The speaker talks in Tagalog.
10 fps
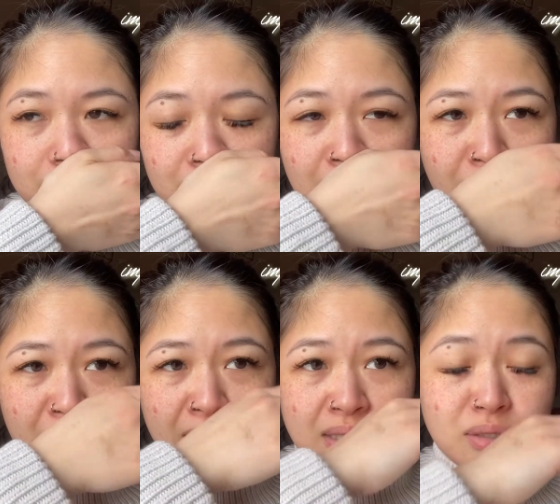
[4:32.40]
Grabe
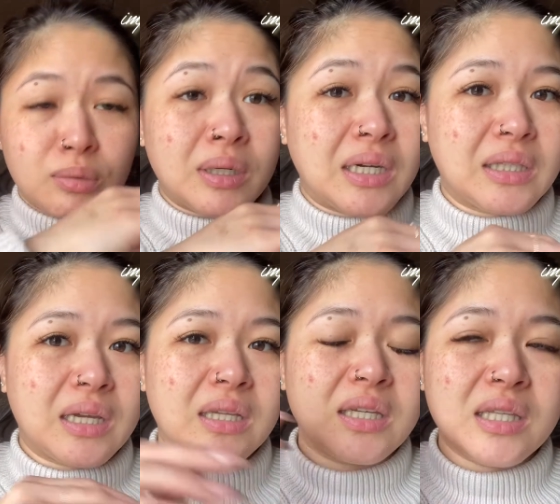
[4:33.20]
guys, sobrang kati.
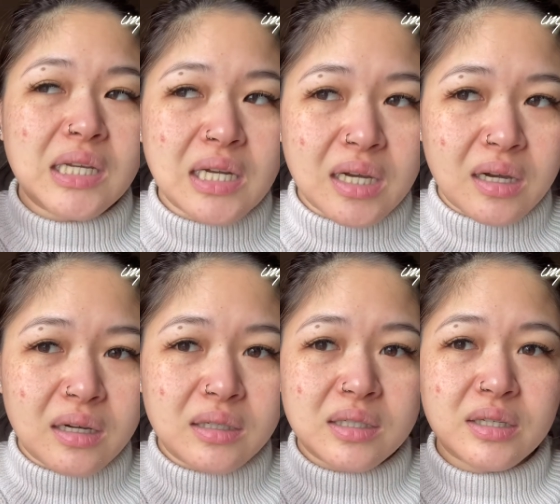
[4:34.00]
At hindi lang
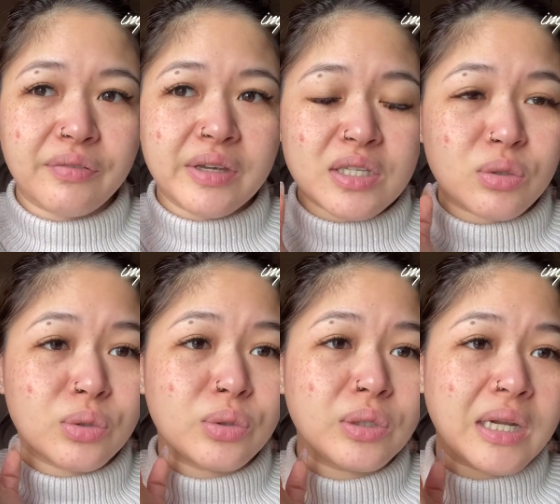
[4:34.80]
sa face
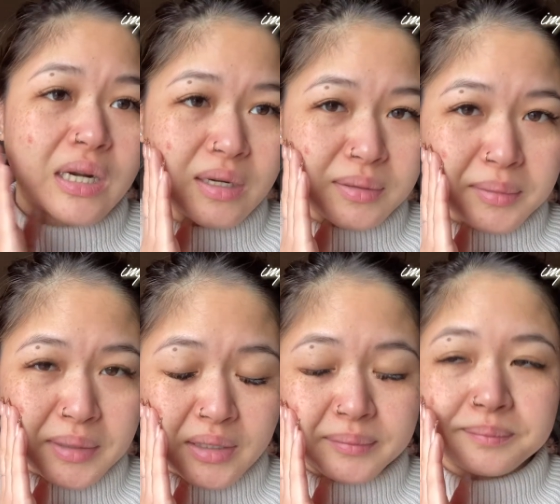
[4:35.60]
ko
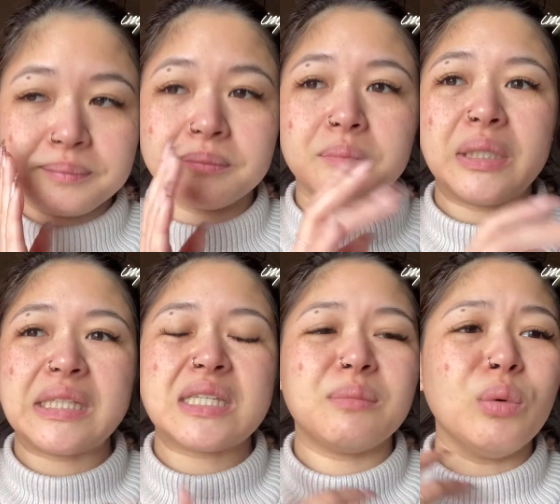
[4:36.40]
nararamdaman.
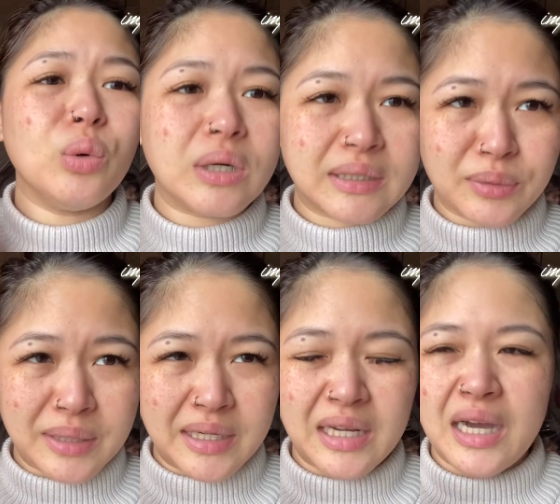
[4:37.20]
But sa buong
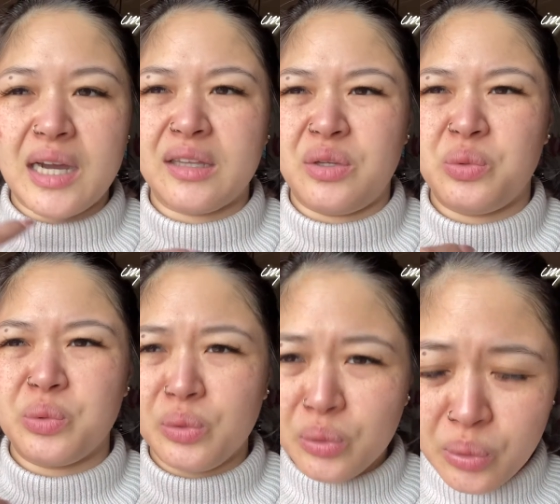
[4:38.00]
katawan, nangangati yung
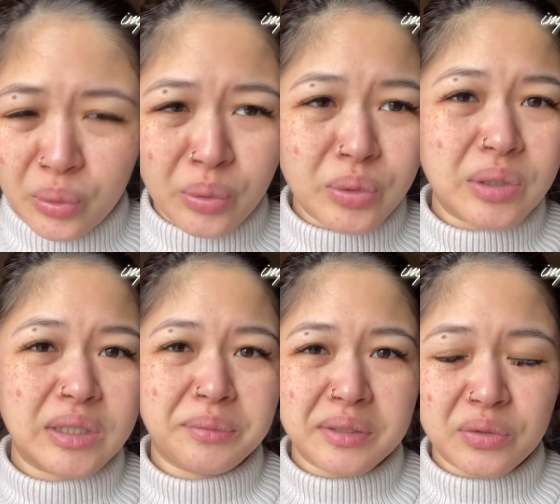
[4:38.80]
ulo ko, yung
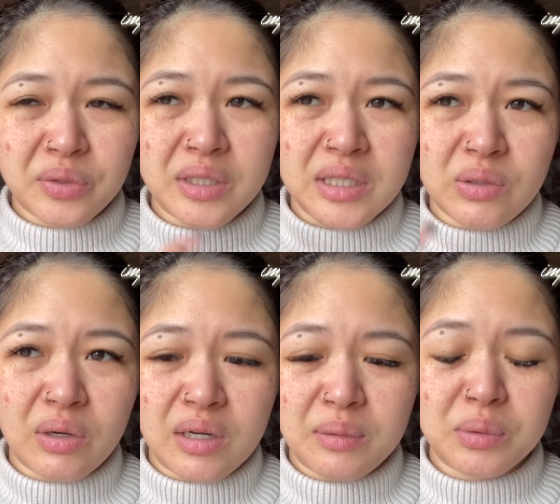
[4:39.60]
katawan ko, hindi ko
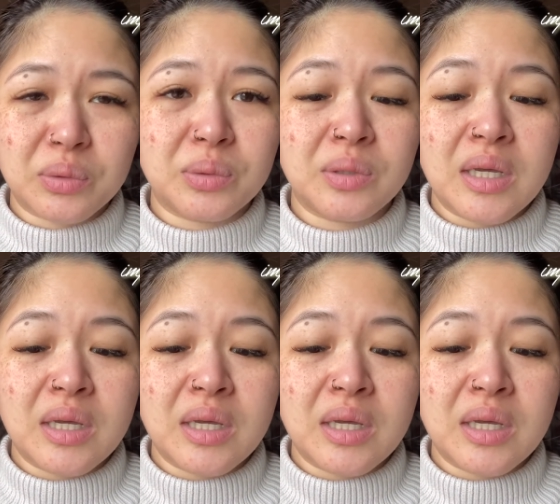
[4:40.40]
alam kung